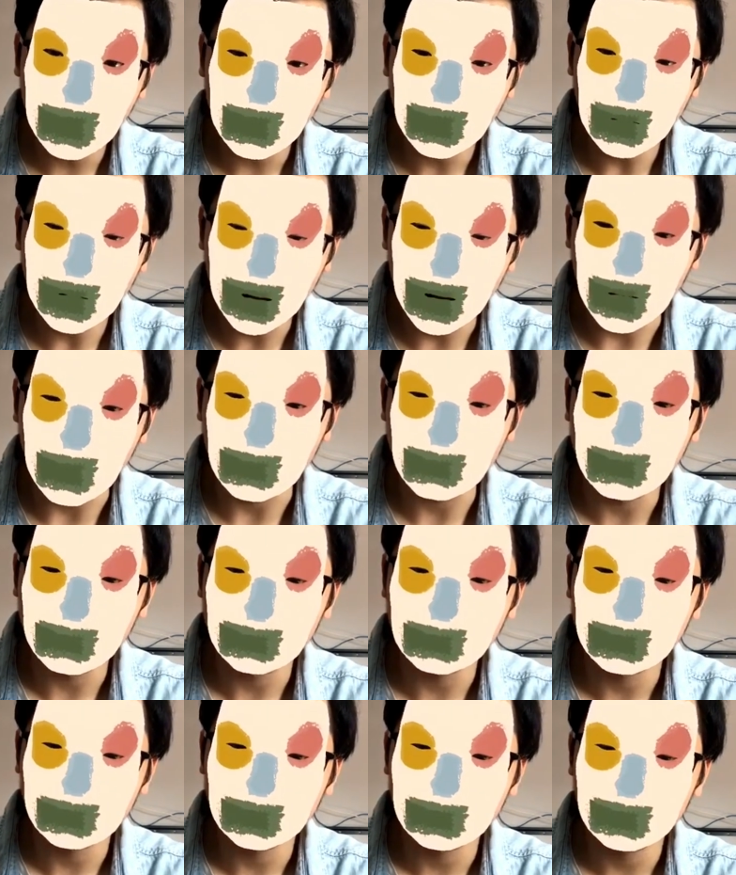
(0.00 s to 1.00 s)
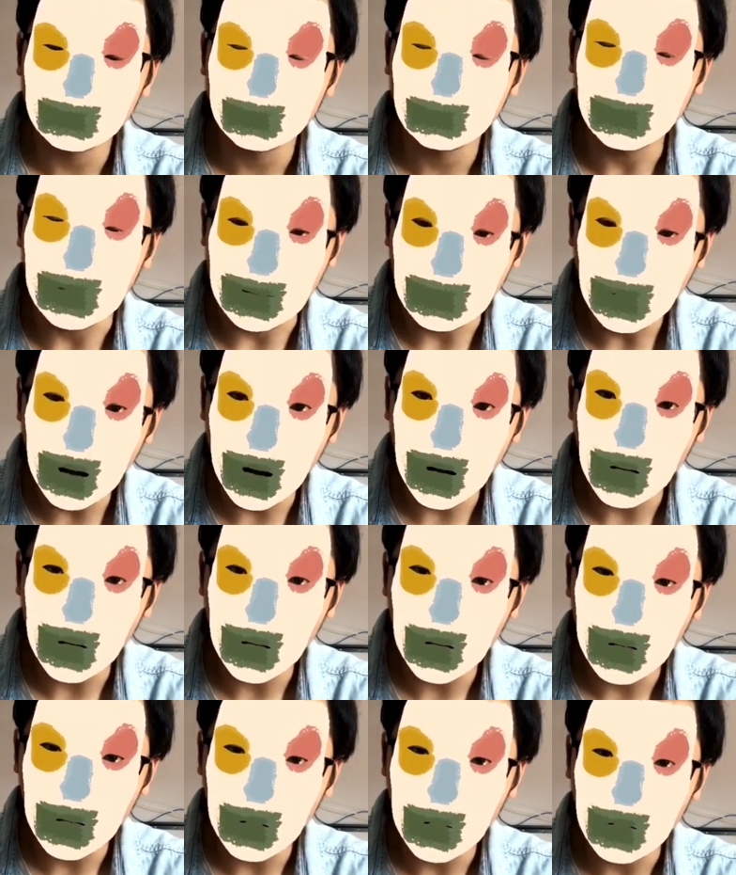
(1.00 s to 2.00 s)
đó là bản thân
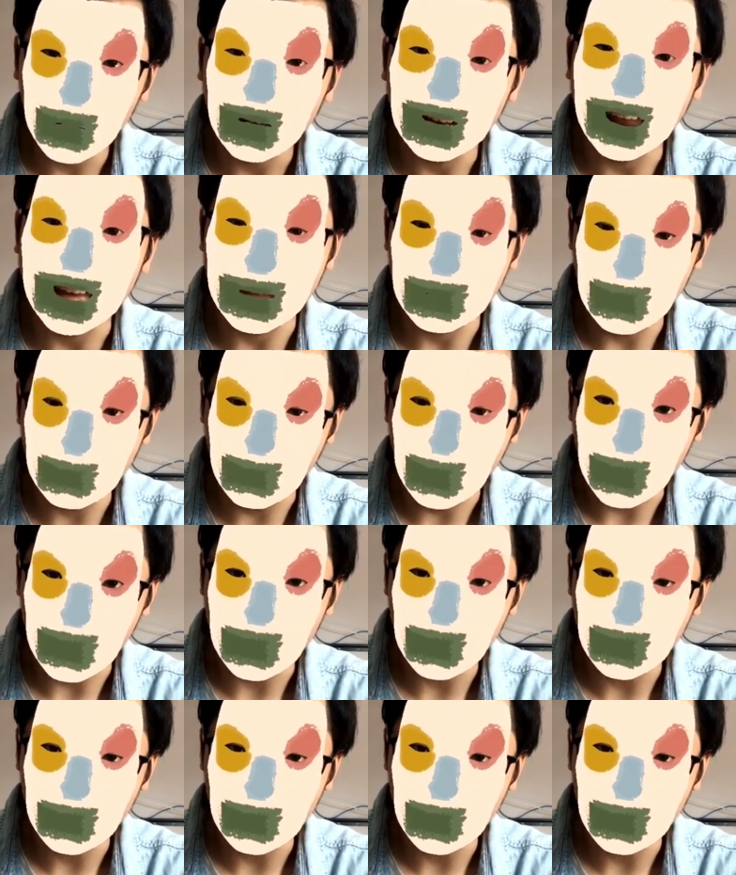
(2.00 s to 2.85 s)
là như vậy